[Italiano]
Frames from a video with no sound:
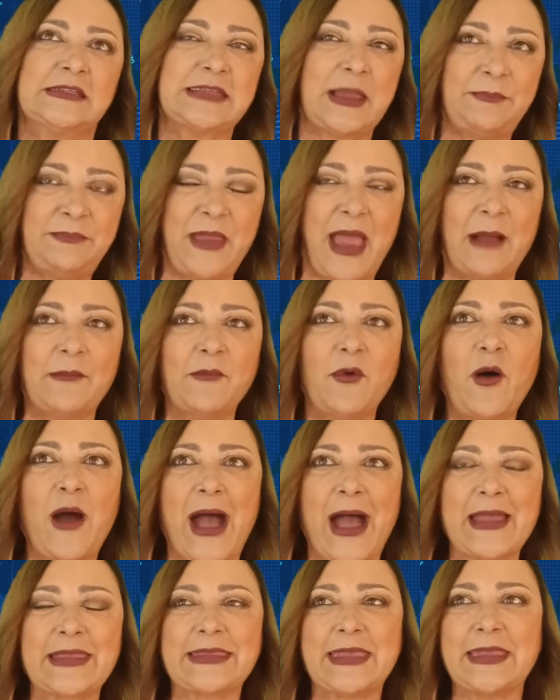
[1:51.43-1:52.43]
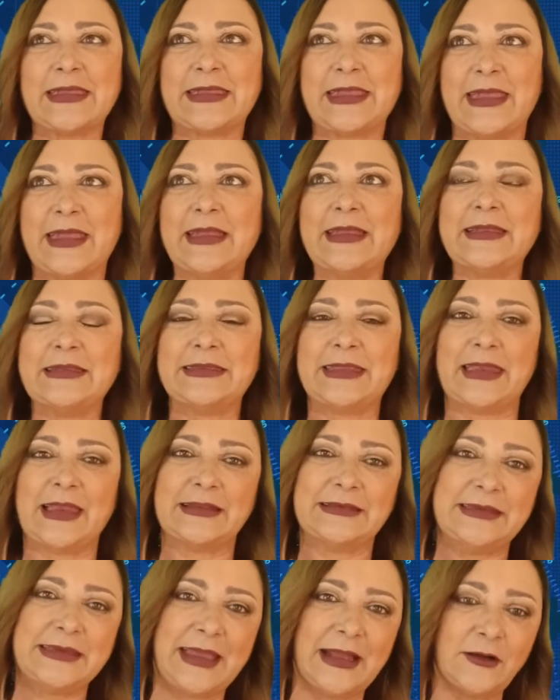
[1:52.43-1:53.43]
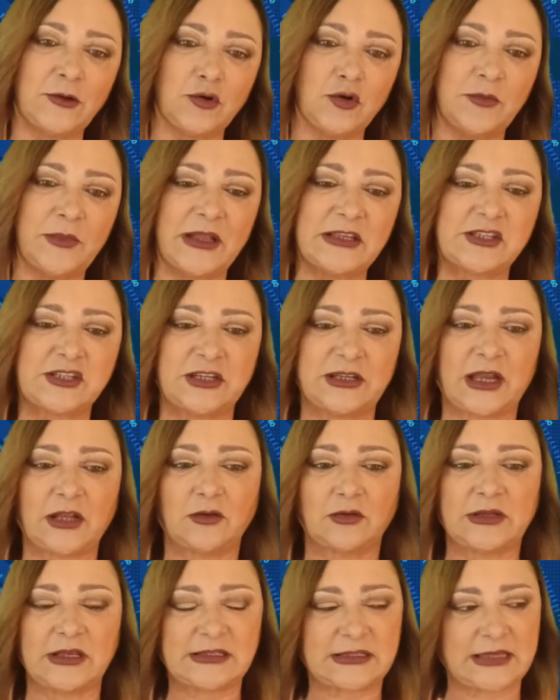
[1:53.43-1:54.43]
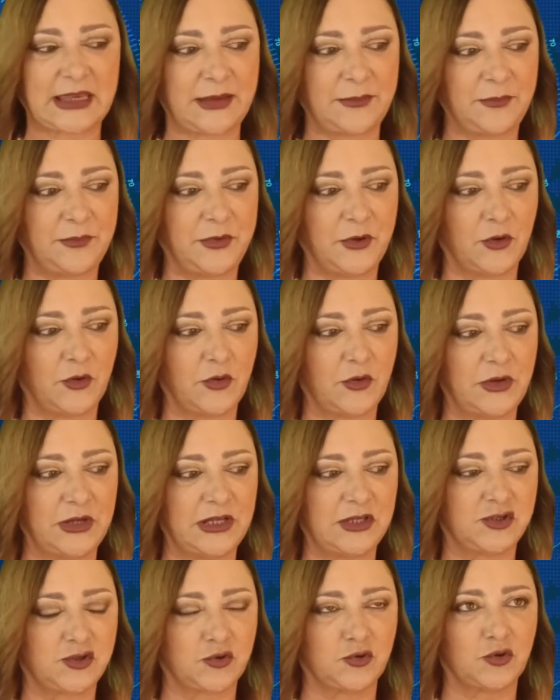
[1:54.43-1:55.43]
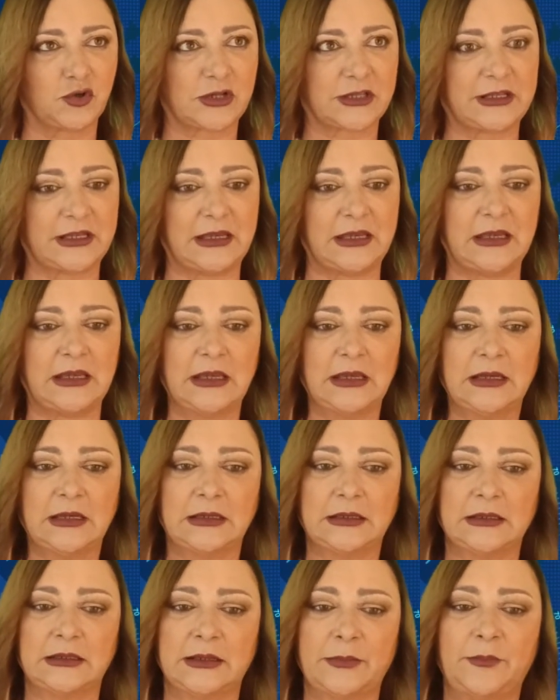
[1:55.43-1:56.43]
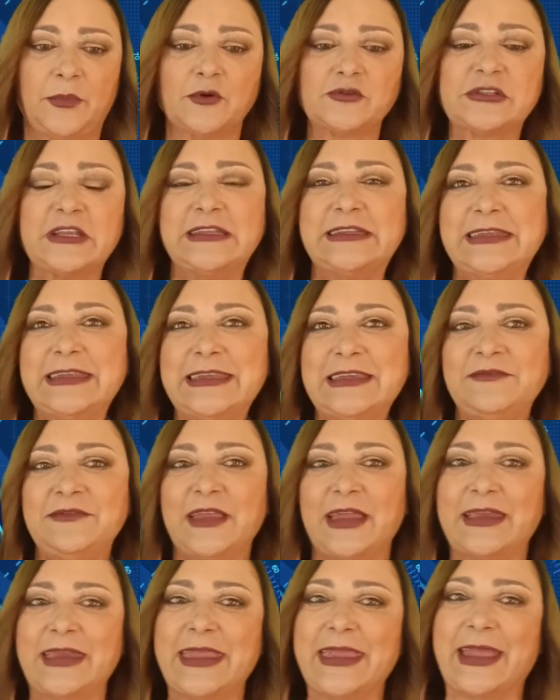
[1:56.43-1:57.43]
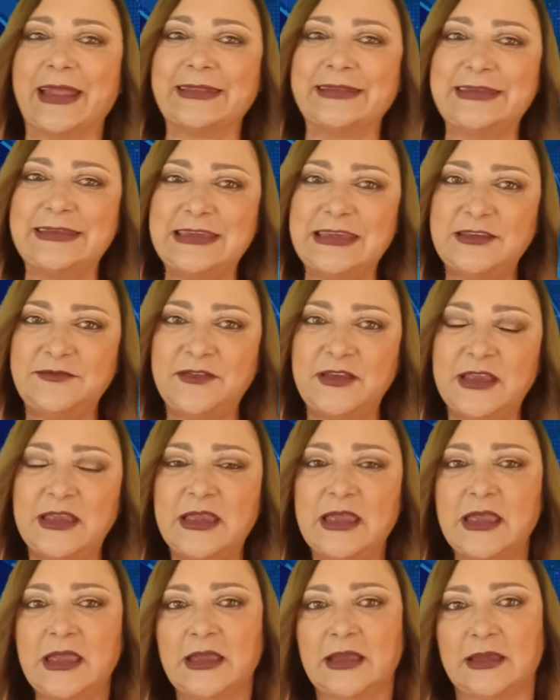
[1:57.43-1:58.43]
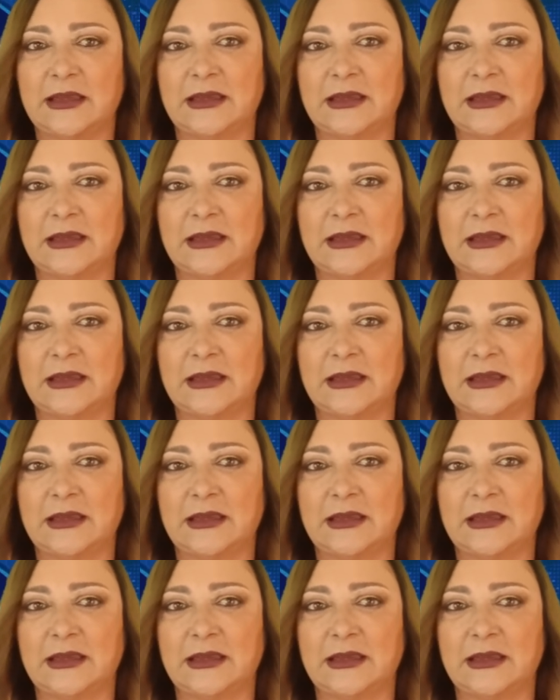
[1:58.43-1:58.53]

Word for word: Sappiamo anche che nell'antica Roma c'erano ad esempio i giorni eh, positivi e negativi,